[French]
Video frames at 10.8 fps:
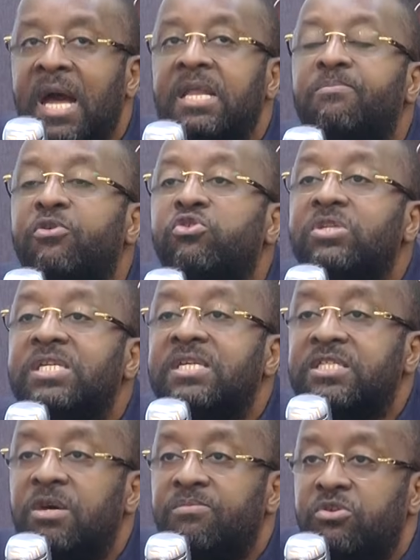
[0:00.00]
Allez, prenons des
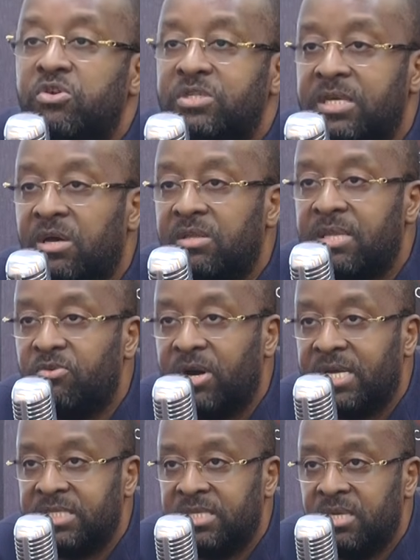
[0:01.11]
exemples de ces grandes
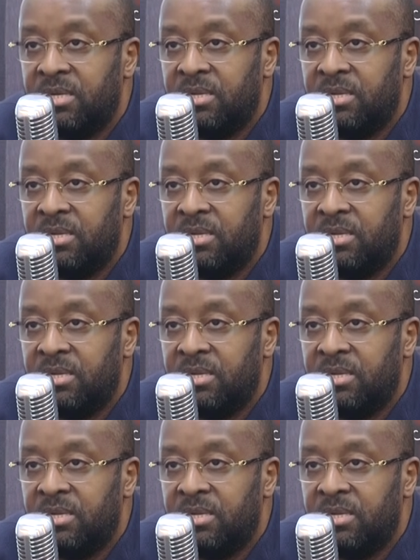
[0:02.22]
démocraties.